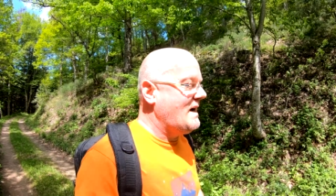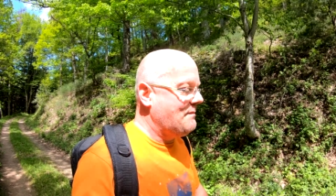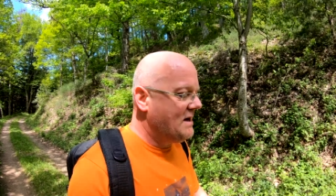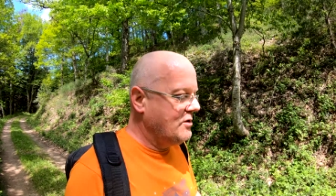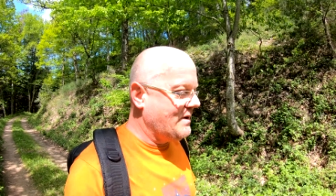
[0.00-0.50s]

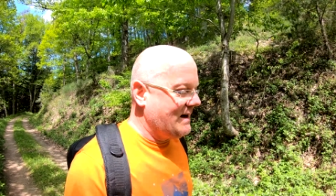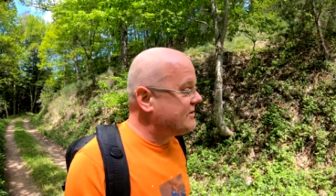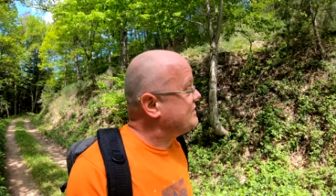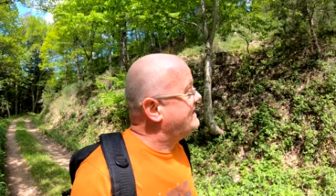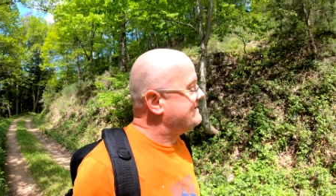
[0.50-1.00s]
mal
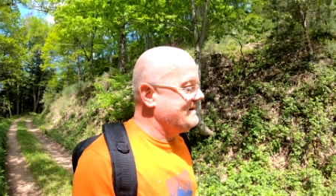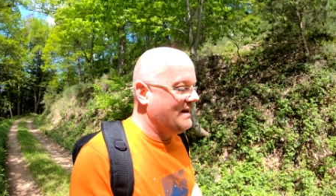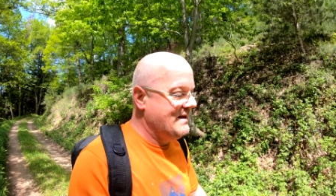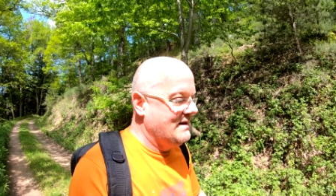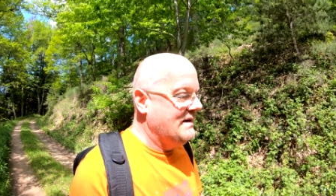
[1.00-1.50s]
überraschen lassen,
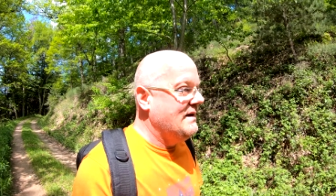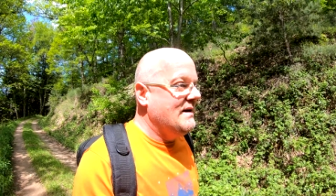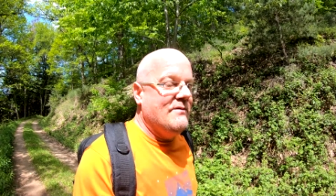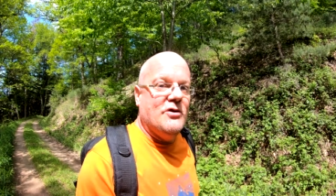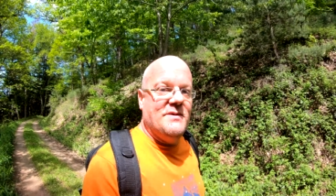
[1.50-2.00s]

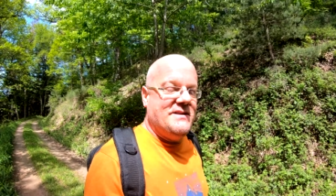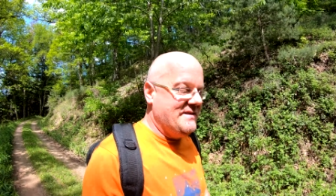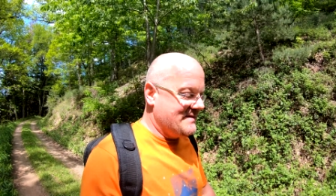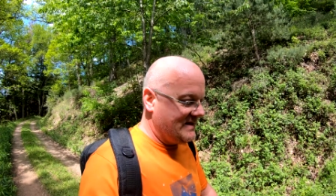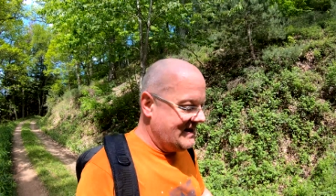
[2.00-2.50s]
wo mich
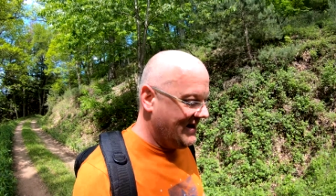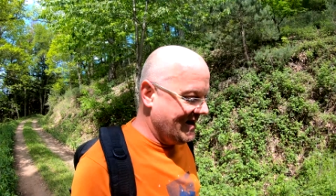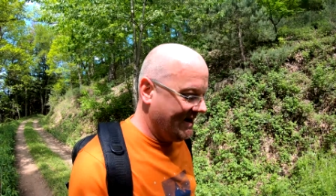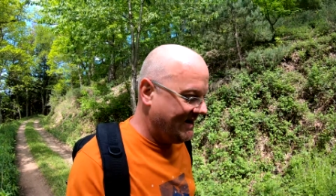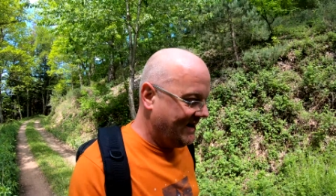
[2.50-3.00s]
diese
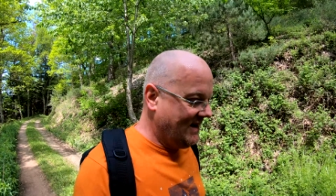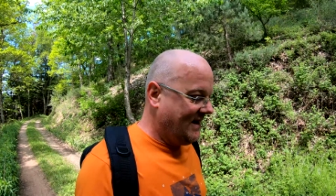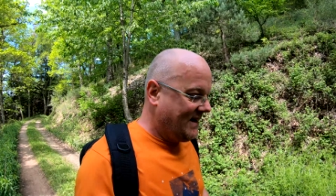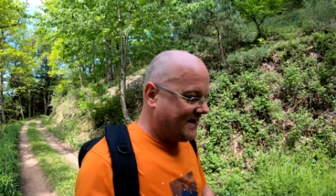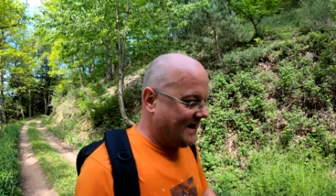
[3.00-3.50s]

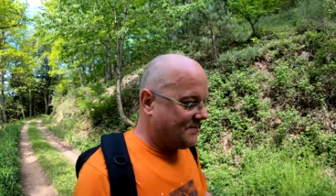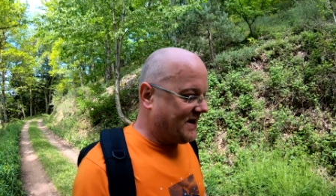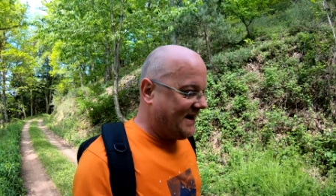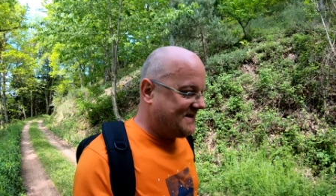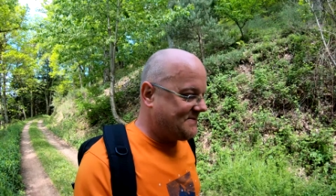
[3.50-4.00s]
knapp
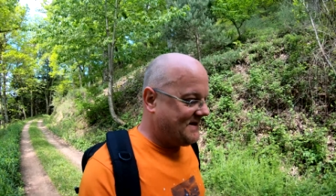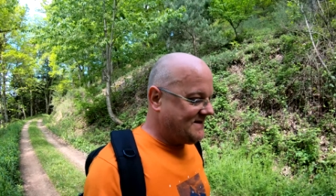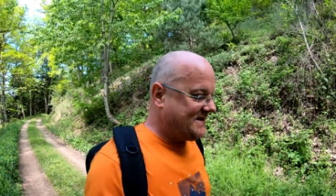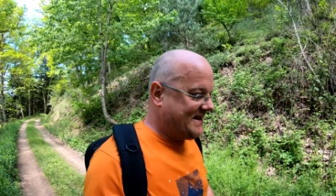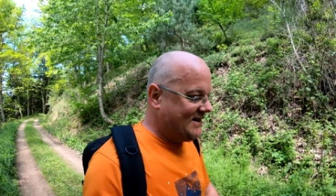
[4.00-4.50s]

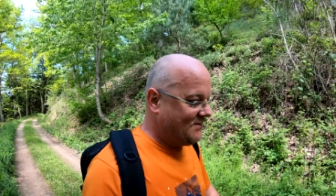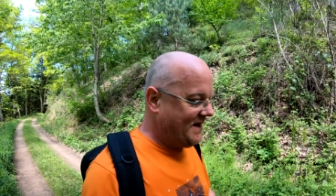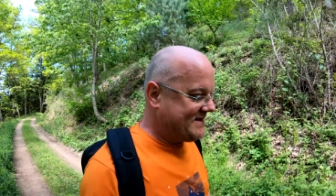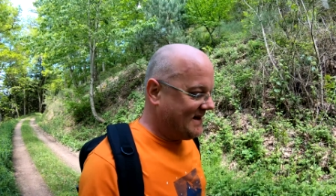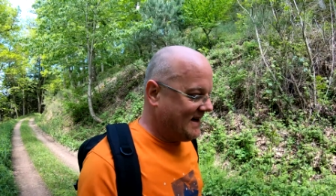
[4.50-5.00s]
23
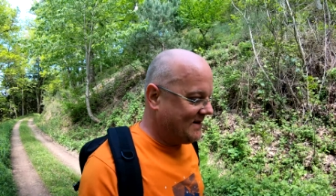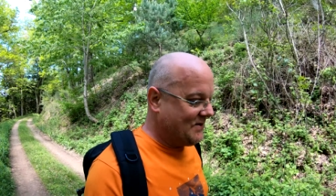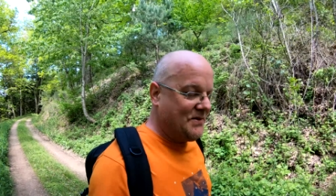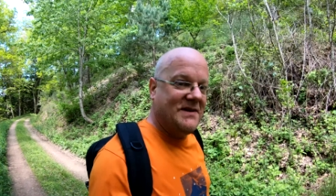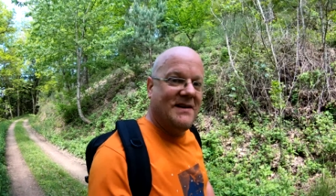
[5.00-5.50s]
Kilometer lange
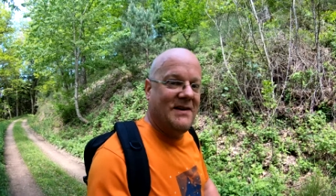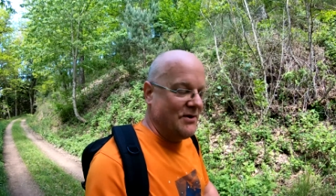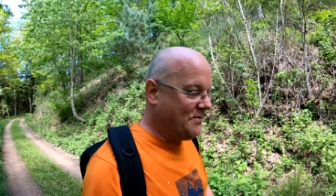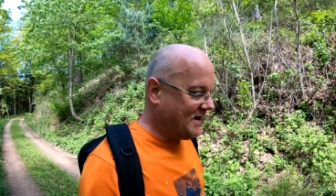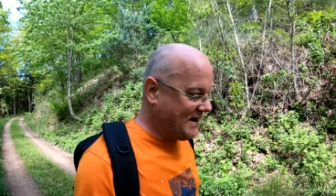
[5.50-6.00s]
Runde
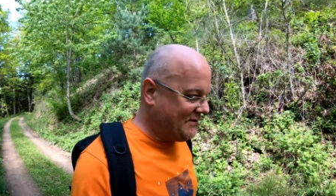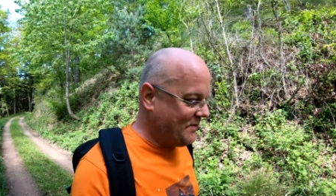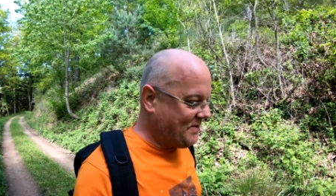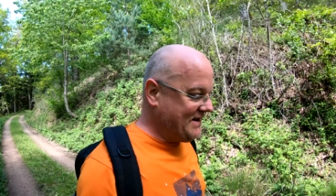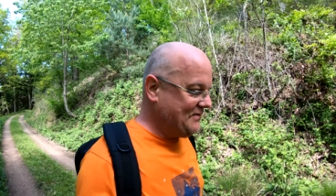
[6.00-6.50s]
überall
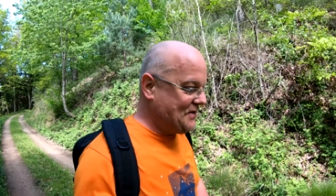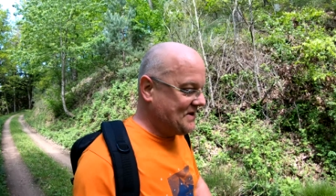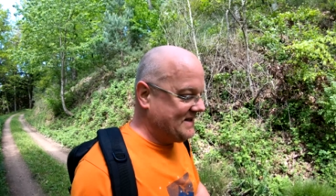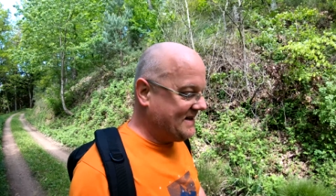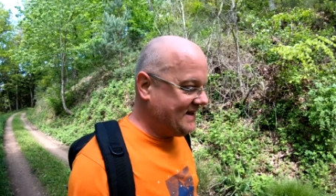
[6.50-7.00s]
vorbeiführt
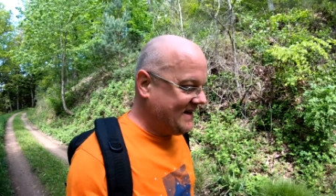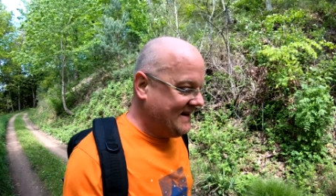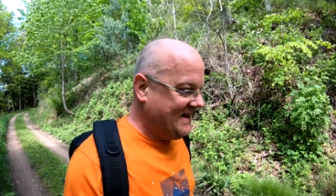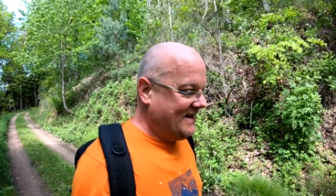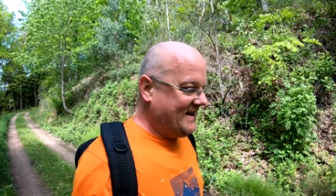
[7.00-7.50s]
hier
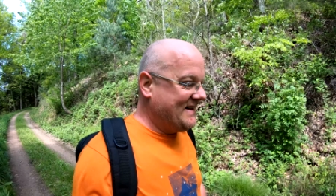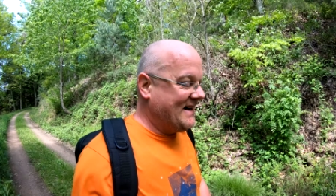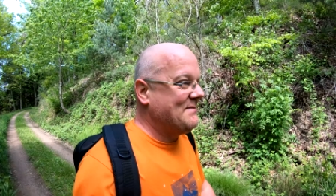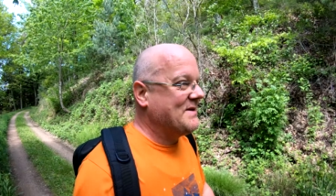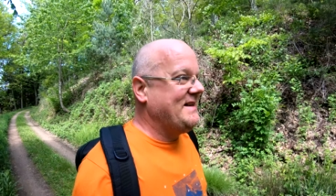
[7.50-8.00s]
in
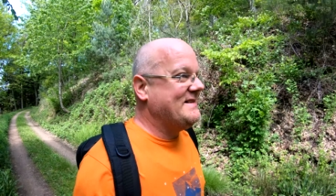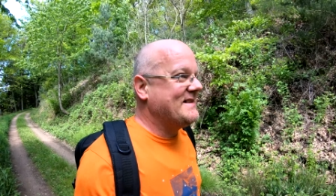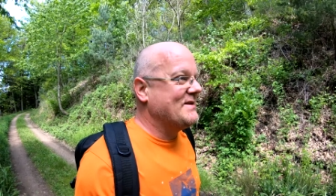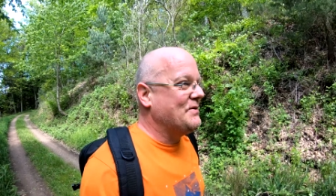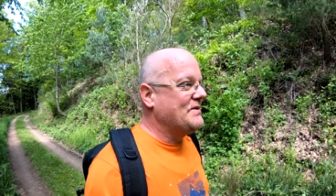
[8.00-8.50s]
einem riesigen
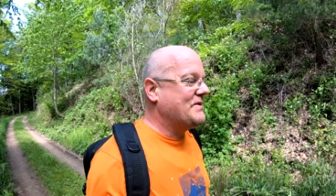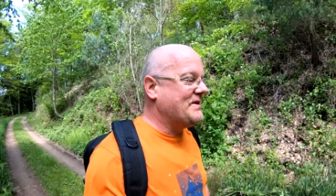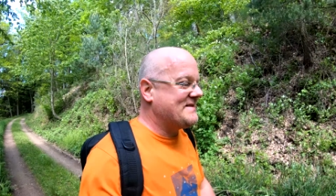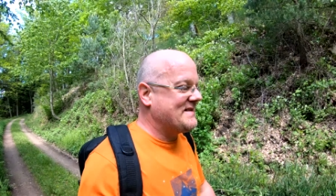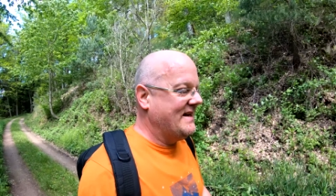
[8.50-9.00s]

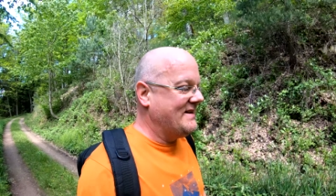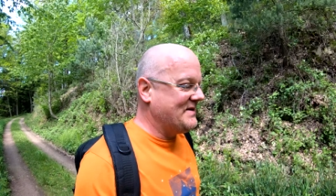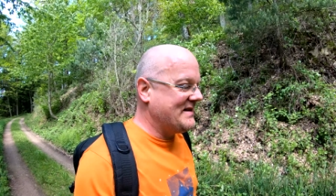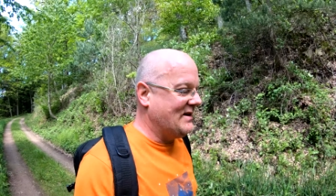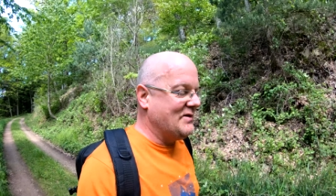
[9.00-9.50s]
Rundkurs und
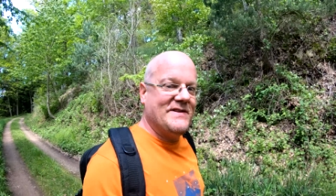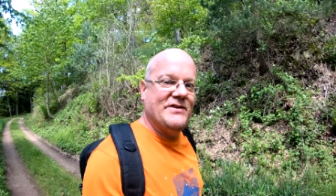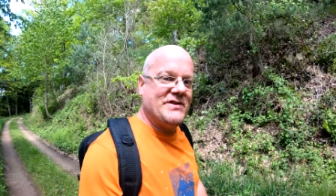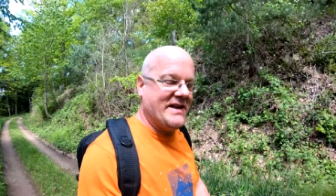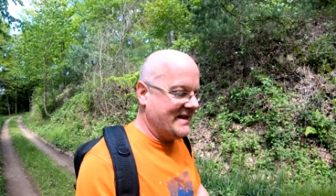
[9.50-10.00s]
ich laufe die
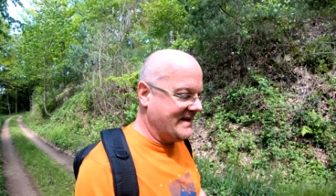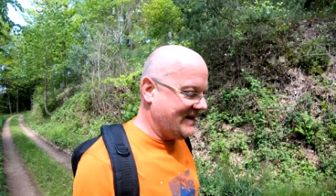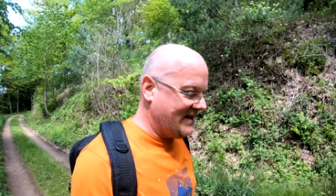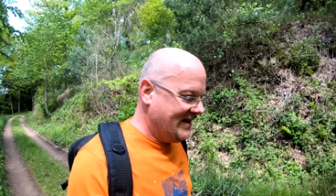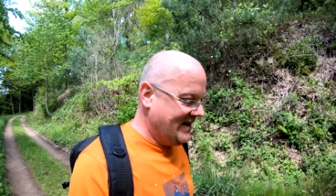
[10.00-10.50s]
Strecke ja
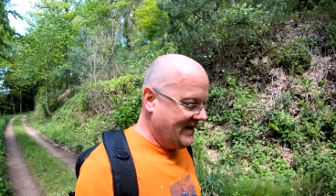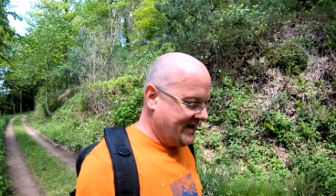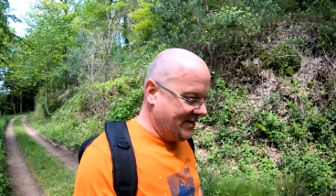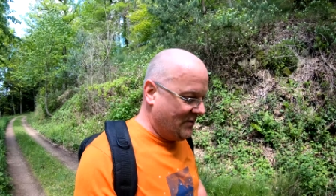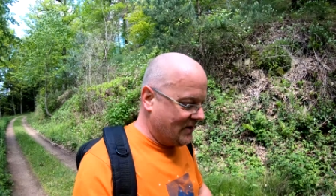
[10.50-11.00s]

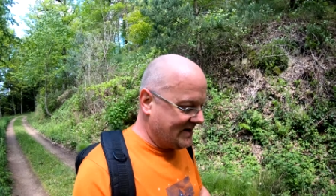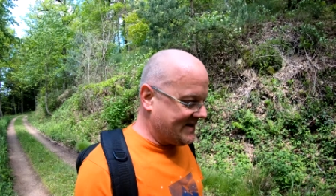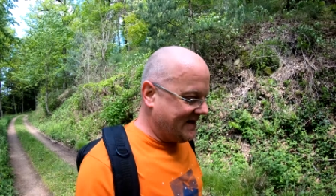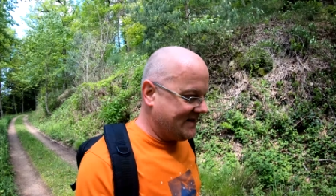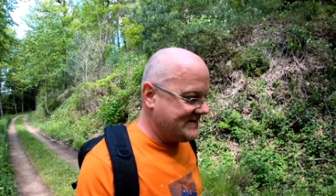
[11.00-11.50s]
im
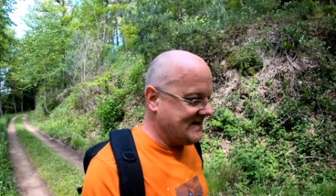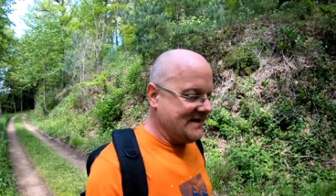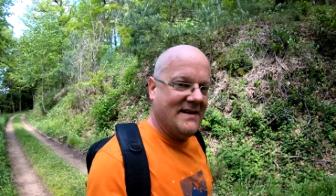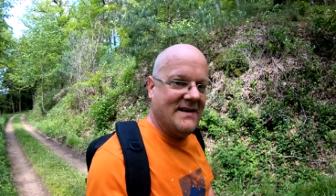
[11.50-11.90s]
Uhrzeigersinn.